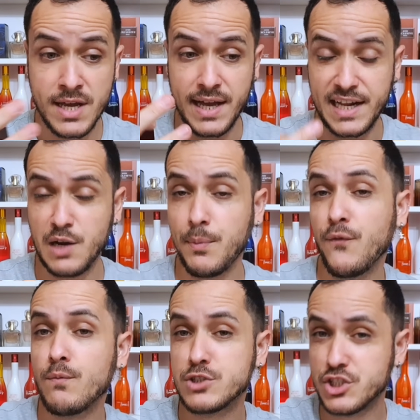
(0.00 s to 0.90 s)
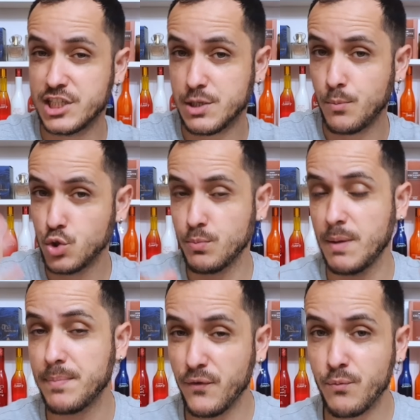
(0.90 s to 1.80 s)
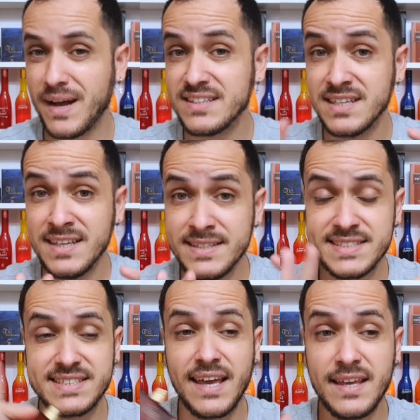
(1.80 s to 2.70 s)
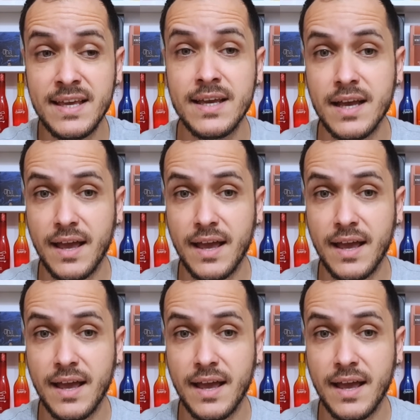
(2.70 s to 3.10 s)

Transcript: É aquele perfume que te deixa muito bem perfumada, sem,